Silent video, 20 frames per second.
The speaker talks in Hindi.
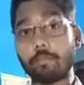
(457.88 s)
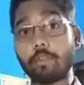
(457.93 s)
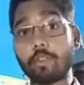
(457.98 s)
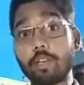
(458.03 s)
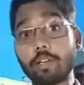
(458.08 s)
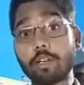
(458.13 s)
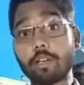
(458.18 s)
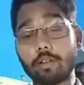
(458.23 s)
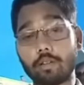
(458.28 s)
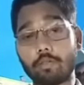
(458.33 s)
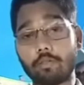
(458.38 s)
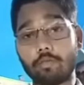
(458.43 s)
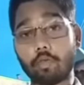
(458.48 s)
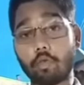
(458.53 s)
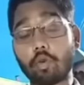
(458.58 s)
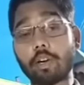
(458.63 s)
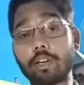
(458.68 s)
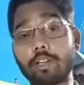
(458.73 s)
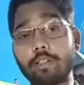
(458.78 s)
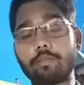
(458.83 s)
विद इन
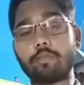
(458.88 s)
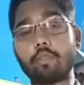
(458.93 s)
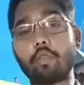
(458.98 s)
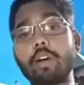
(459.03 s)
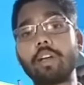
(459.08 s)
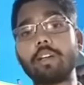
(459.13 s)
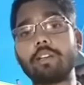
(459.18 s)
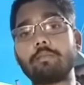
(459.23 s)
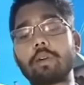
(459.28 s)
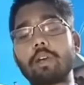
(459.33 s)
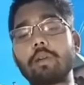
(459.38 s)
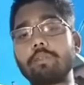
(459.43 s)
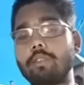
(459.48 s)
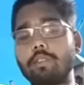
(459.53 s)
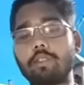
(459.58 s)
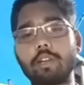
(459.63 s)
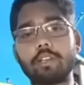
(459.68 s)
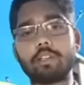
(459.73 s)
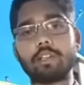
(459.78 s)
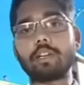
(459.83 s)
फोर डेज फोर डेज मतलब
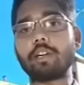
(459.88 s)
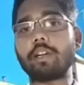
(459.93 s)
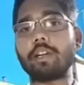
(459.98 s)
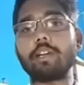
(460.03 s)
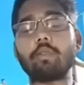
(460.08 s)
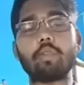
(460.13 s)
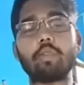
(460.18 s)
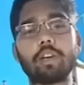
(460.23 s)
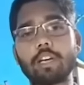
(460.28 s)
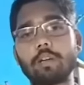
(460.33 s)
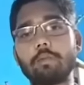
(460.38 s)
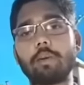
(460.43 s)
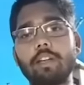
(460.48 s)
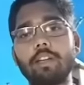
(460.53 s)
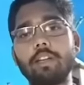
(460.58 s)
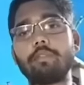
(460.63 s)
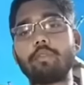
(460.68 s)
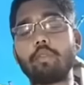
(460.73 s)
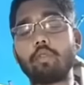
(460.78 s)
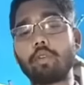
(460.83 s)
तीन दिन की ट्रेनिंग होने के बाद
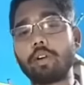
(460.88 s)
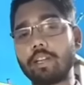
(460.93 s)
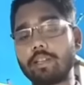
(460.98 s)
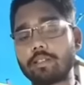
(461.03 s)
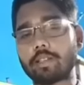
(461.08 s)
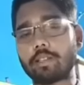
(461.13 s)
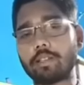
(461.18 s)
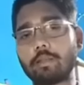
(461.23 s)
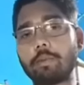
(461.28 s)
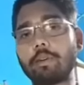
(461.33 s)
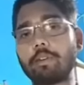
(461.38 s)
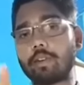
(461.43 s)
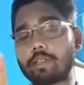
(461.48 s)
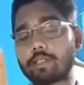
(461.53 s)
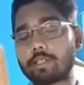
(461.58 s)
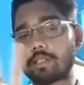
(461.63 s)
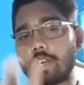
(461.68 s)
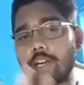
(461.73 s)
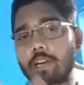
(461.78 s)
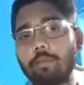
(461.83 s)
ही फोर डेज के अंदर मेरी
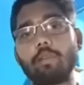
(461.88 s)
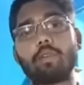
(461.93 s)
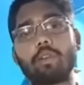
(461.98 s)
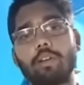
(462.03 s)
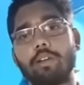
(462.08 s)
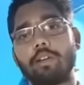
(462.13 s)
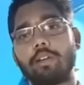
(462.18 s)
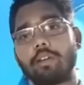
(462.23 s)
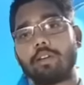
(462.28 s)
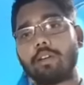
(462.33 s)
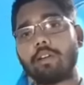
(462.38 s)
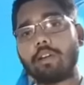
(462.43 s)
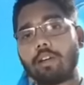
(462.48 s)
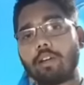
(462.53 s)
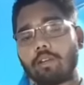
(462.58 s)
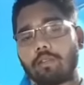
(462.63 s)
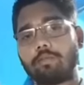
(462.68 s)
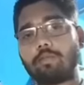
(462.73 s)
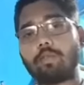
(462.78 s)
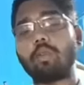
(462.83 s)
फर्स्ट सेल भी हो गई
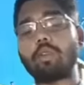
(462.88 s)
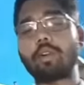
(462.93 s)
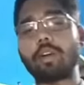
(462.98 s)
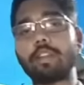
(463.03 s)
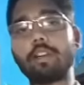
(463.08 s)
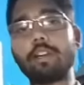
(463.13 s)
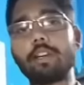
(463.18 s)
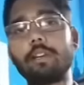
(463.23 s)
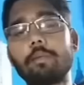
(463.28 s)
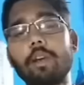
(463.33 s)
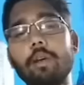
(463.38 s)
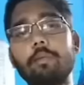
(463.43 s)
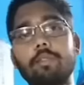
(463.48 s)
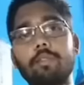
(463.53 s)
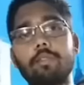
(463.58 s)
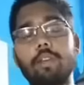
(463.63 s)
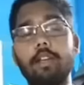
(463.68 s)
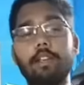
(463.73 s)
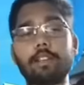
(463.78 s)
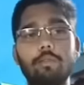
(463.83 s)
जो लोग कहते हैं कि मतलब
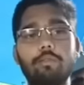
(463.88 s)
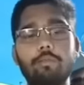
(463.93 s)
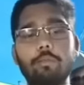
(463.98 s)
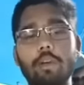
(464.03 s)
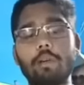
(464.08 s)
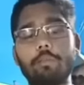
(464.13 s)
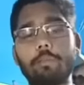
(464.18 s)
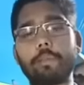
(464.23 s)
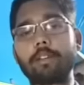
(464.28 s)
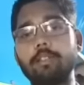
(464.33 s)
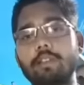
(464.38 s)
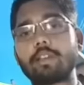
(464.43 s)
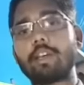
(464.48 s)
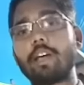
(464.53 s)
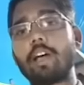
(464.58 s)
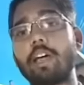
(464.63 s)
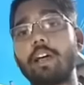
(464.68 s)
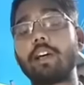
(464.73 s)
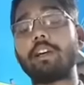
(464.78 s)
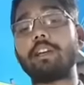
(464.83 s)
कैसे मतलब पैसा कि
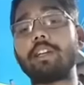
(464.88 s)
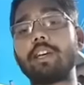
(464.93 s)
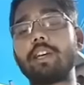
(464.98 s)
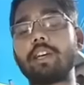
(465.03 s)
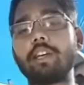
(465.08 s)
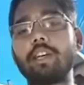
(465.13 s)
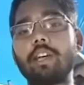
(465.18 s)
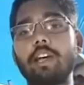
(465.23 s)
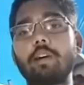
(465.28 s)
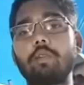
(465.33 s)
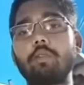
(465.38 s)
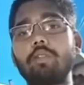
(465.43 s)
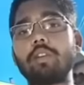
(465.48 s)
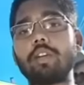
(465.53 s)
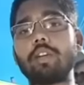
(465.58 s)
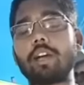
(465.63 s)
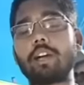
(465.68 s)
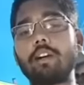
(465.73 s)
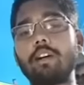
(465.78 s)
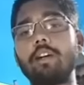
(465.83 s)
आएगा नहीं आएगा आएगा वो नहीं
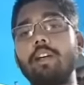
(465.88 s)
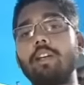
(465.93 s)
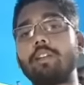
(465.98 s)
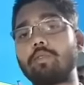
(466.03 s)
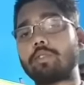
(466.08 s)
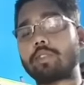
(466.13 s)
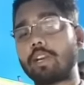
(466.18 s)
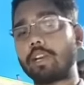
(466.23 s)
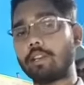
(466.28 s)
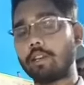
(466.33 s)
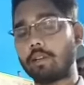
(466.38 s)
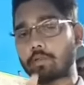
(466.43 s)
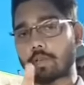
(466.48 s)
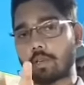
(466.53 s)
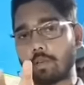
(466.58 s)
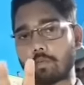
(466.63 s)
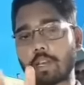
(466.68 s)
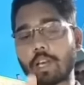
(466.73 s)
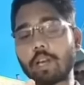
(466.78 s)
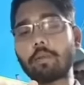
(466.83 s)
आएगा उसकी
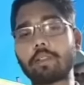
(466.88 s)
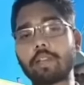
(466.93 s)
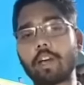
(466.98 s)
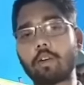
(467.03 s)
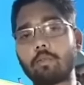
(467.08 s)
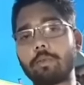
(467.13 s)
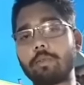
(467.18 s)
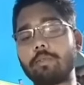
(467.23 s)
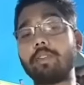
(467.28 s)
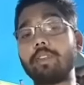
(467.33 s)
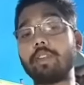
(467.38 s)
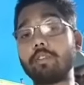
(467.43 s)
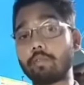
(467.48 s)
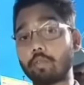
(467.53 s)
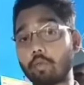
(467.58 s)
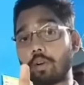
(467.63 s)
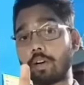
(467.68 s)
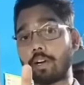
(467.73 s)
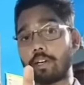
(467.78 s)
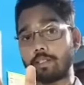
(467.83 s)
उसकी उसकी बता रहा हूँ मैं विद इन
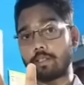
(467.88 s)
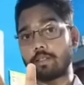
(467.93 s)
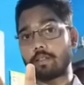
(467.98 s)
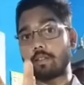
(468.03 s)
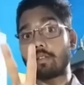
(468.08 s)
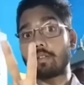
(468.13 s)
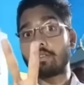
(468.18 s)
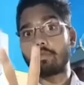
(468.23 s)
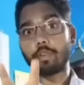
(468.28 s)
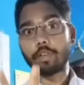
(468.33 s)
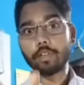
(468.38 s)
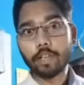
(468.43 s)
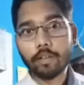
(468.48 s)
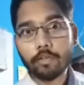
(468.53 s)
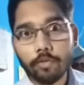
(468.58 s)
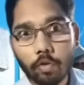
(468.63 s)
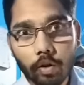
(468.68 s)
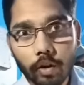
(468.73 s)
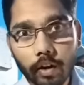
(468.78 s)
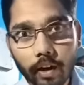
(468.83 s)
फोर डेज विद इन
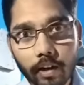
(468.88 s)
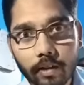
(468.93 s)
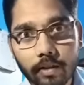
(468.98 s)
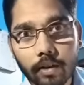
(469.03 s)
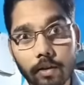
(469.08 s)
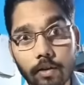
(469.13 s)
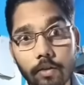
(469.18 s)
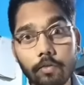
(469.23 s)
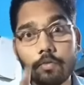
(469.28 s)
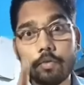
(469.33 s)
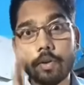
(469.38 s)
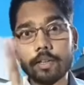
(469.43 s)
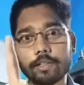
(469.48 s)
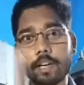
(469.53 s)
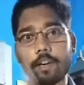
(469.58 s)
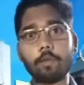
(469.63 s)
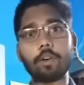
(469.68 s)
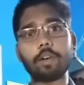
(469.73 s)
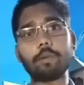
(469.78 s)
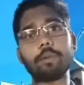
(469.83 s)
फोर डेज फर्स्ट
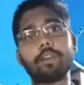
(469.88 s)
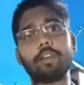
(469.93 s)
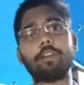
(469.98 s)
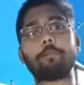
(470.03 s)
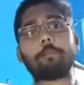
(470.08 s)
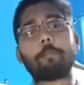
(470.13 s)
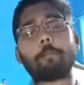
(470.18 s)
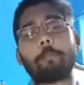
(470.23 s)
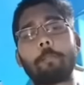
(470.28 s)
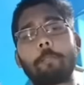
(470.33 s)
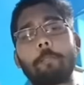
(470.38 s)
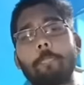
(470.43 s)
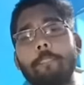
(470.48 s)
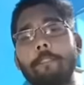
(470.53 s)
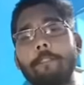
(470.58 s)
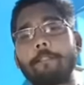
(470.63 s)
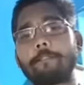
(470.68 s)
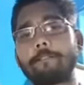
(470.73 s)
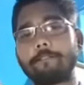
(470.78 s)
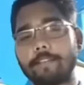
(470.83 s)
सेल हो गई मेरी
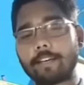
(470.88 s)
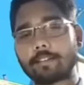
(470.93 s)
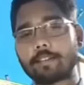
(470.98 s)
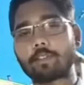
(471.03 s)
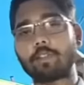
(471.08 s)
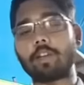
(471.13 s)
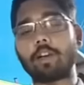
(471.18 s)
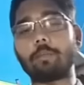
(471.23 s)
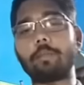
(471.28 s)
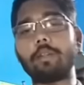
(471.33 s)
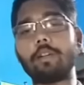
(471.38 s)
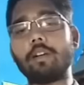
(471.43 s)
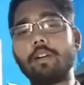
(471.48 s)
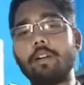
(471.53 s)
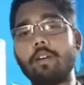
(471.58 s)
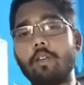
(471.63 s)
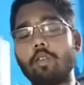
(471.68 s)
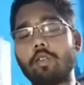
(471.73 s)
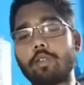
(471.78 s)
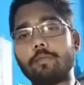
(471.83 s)
देख सकते हो आप
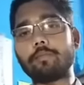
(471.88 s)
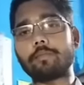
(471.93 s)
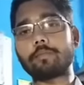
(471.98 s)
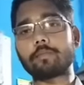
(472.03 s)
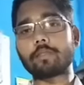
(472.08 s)
और